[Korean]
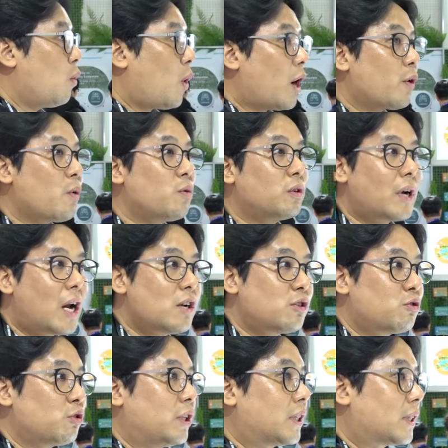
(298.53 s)
활용을 할
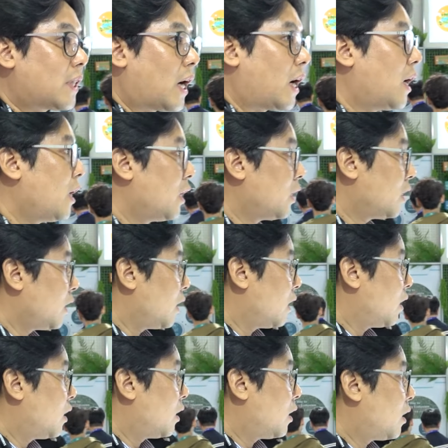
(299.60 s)
수 있다.
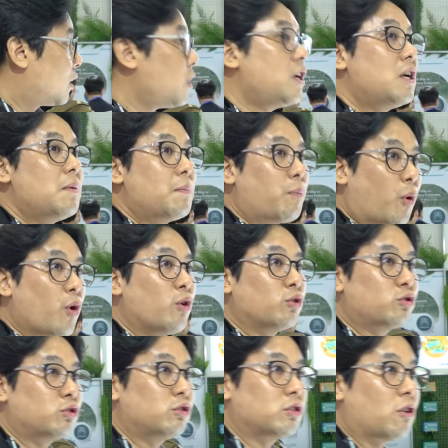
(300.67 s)
를
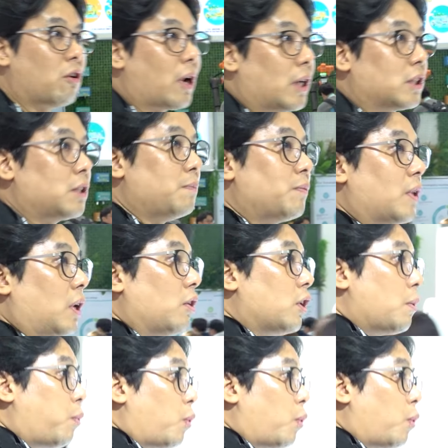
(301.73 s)
보여주는 것 같습니다. 여기